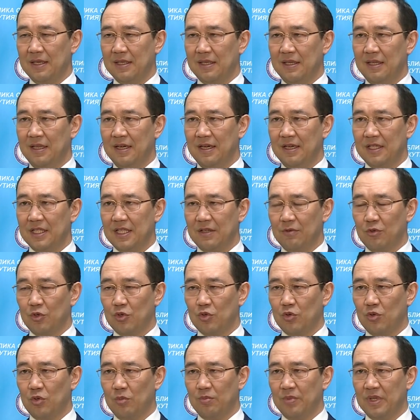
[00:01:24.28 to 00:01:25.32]
Для того,
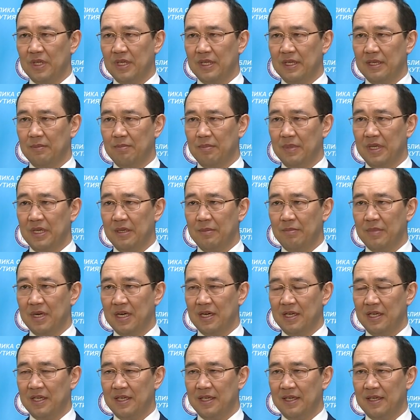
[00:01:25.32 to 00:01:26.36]
чтобы мы
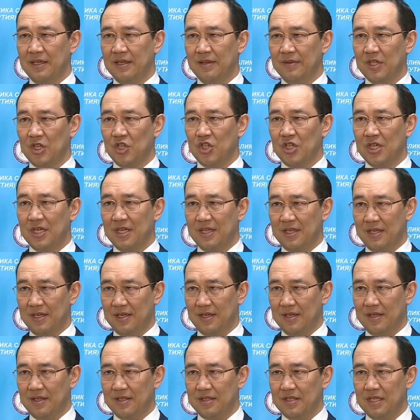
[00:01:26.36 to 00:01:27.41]
могли начать
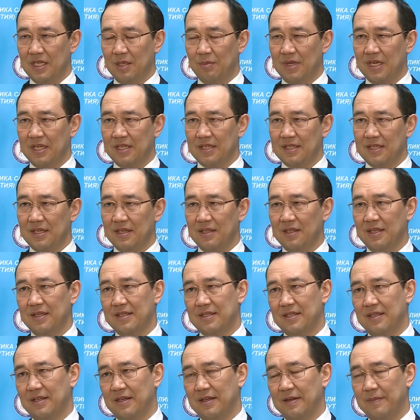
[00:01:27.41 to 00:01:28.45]
снимать
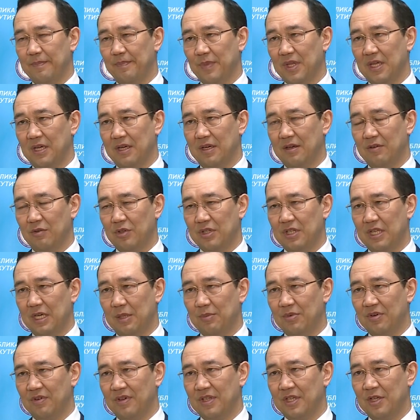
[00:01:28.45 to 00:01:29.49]
согласно вот,
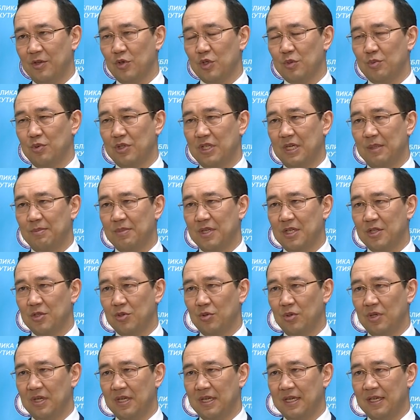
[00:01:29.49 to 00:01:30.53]
требованиям
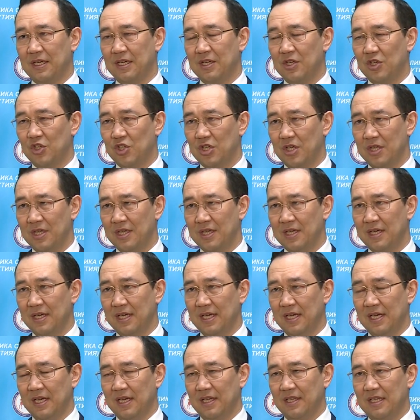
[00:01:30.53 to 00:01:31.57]
Роспотребнадзора ограничения,
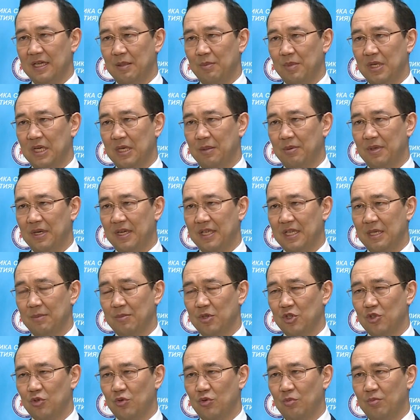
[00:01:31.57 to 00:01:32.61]
нам
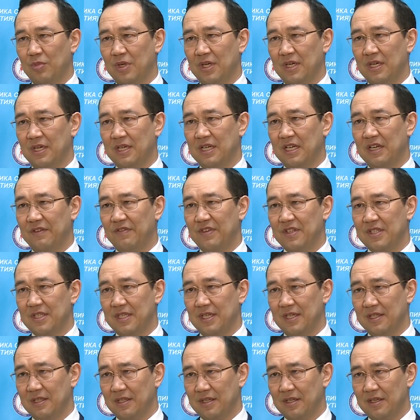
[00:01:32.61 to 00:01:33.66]
необходимо, чтобы
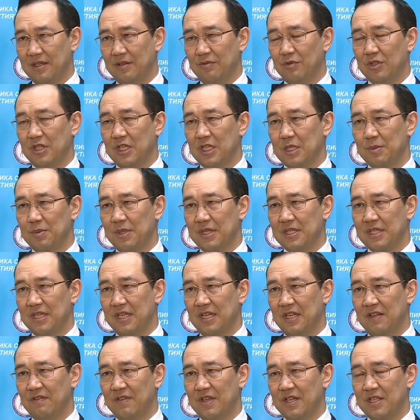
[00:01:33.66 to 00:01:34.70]
коэффициент вот,
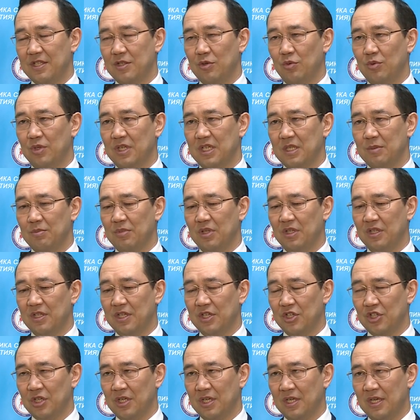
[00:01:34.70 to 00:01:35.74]
распространения инфекции у нас был
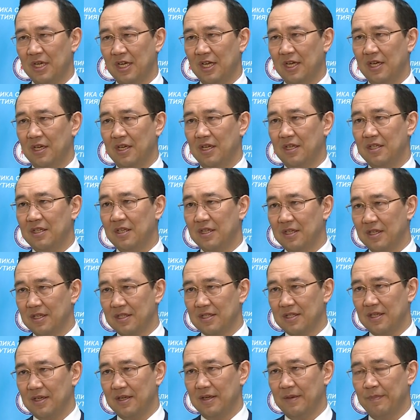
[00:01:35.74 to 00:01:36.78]
ниже
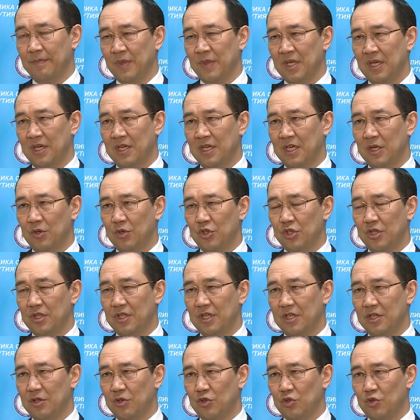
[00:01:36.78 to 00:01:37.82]
единицы. Я очень
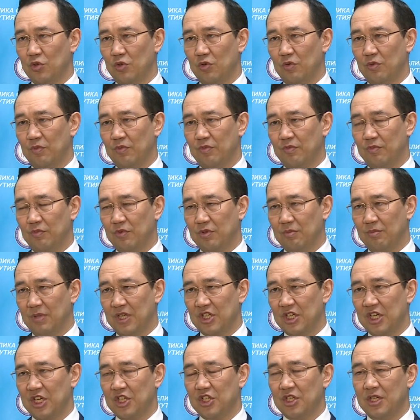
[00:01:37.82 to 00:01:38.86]
надеюсь, что в
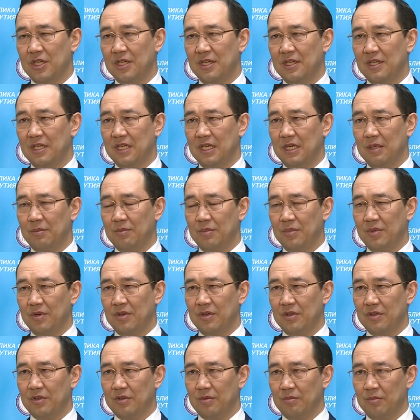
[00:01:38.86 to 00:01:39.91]
ближайшие дни
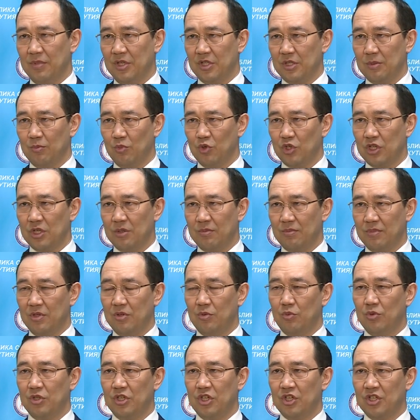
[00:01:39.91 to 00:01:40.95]
э, мы сможем
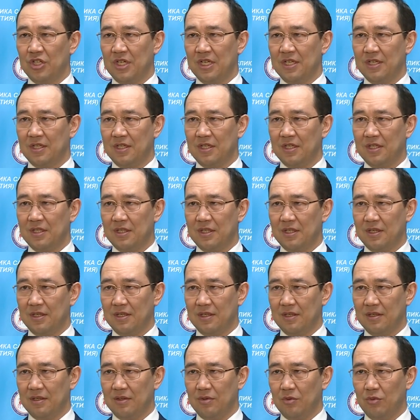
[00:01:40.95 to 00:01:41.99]
удержать этот
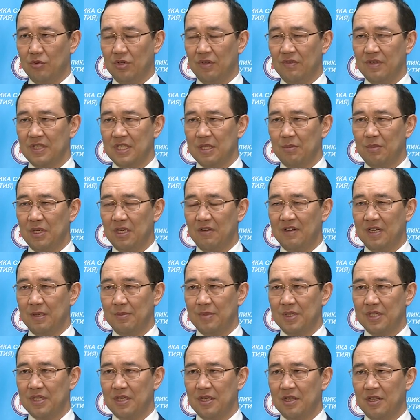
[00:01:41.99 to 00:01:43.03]
э, уровень
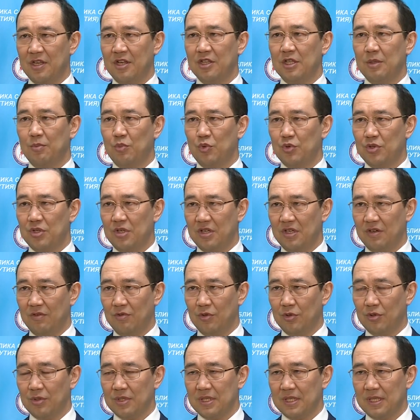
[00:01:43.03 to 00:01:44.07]
заболеваемости, не допустить
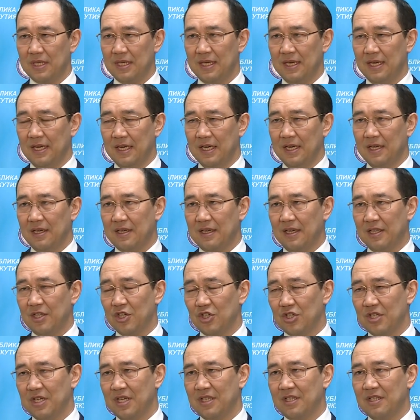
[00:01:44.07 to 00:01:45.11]
его роста.
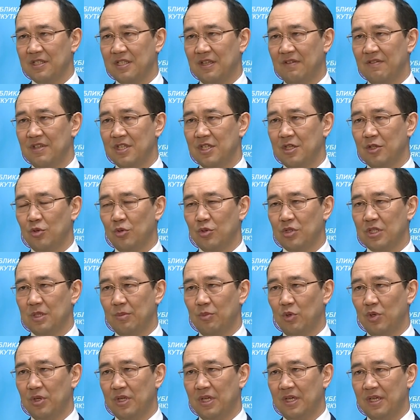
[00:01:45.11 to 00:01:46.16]
Конечно, это зависит от
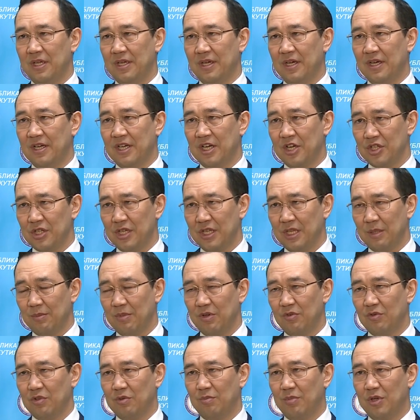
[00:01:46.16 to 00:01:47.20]
соблюдения
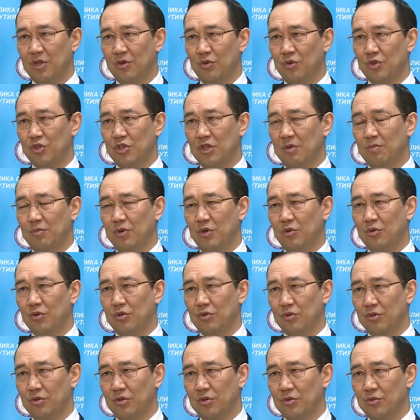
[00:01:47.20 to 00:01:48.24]
гражданами, вот в первую очередь по
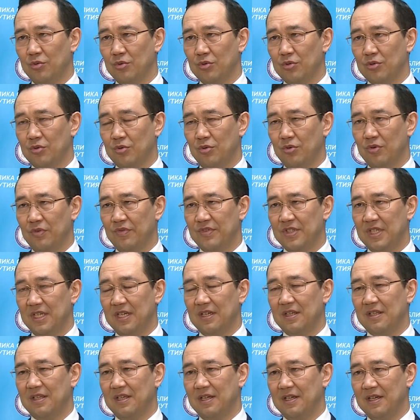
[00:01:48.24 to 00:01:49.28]
городу Якутску,
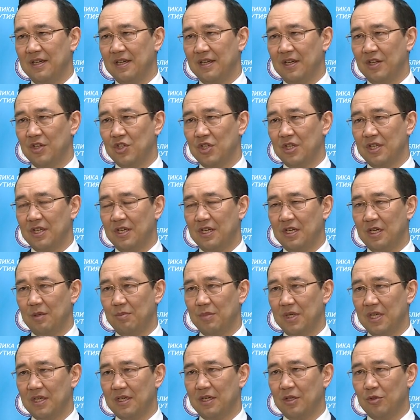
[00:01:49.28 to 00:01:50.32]
всех тех ограничительных
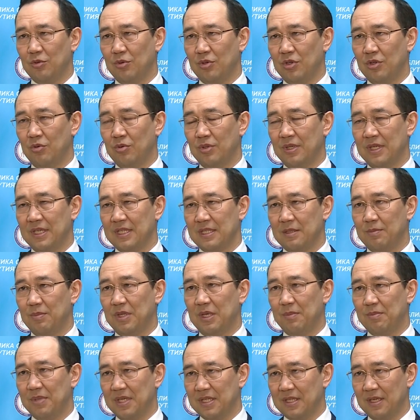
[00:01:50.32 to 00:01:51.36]
мер, которые у нас
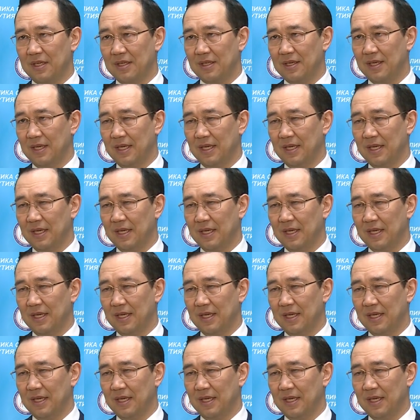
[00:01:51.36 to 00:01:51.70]
прописаны.